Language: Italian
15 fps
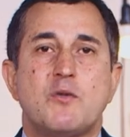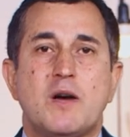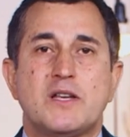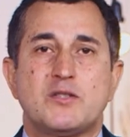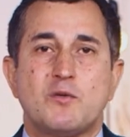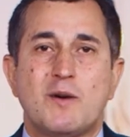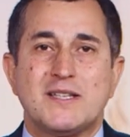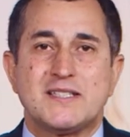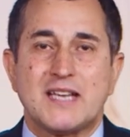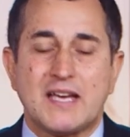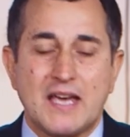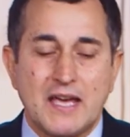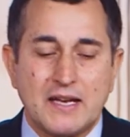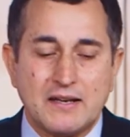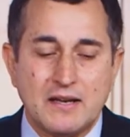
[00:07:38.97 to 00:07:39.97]
In 1
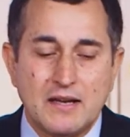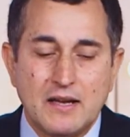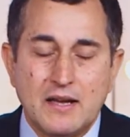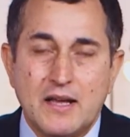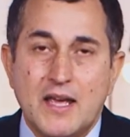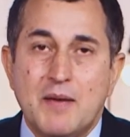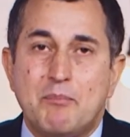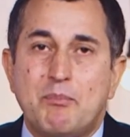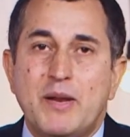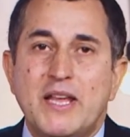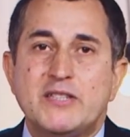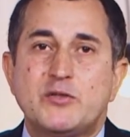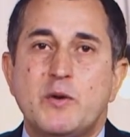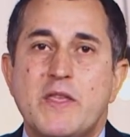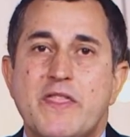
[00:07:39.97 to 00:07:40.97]
Giovanni
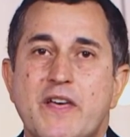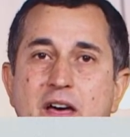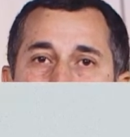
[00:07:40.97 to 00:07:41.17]
2,15